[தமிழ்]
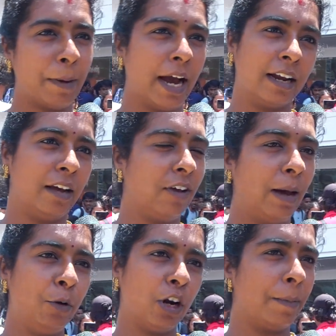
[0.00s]
பார்க்கலாம்
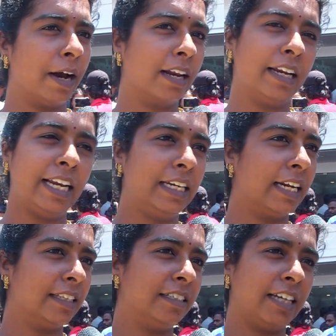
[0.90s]
ஃபேமிலியோட பார்க்கலாம் நீட்டாக
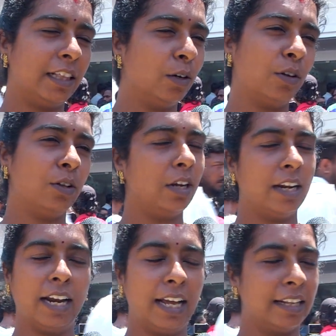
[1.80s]
இருந்துச்சு எந்த ஒரு இதில்
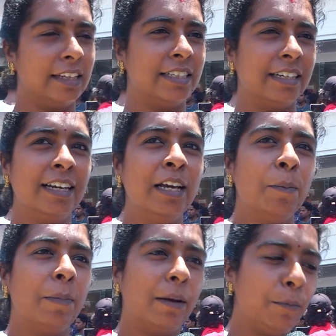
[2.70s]
நல்லா இருந்துச்சு பட்